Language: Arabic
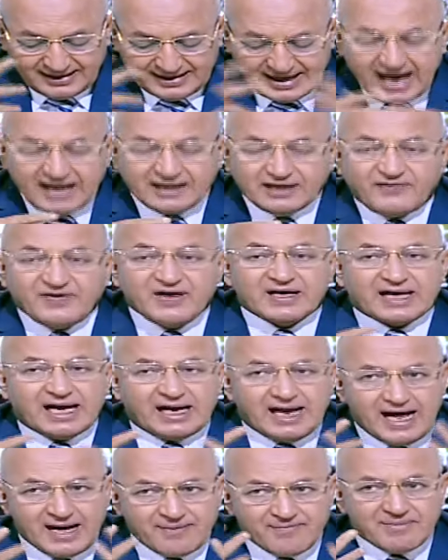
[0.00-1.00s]
يعني في
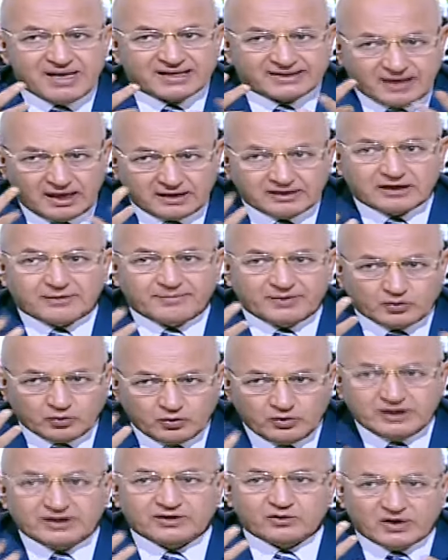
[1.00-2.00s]
كلام مصادر
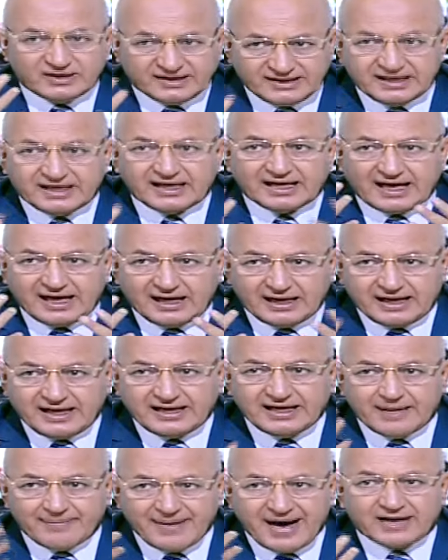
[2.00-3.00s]
بتقول ان وزير
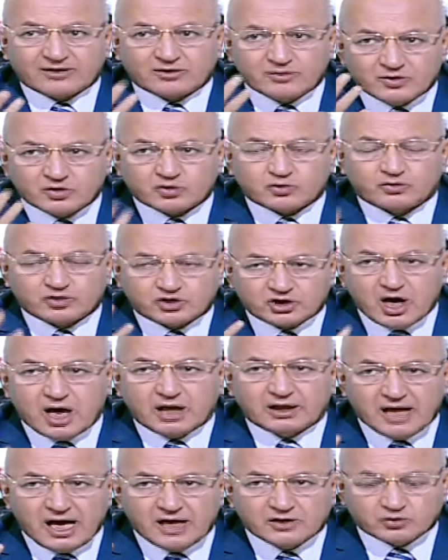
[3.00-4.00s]
الخارجيه بعد موسكو ان
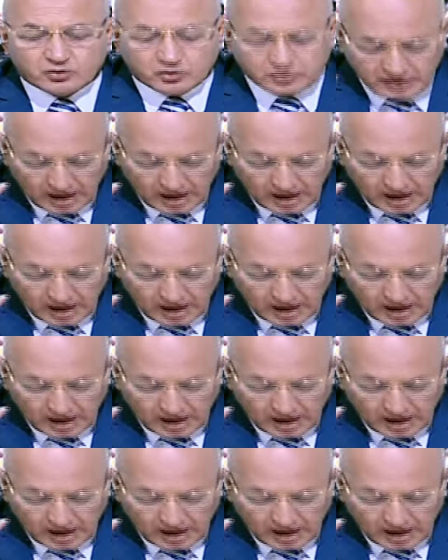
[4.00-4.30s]
شاء الله يزور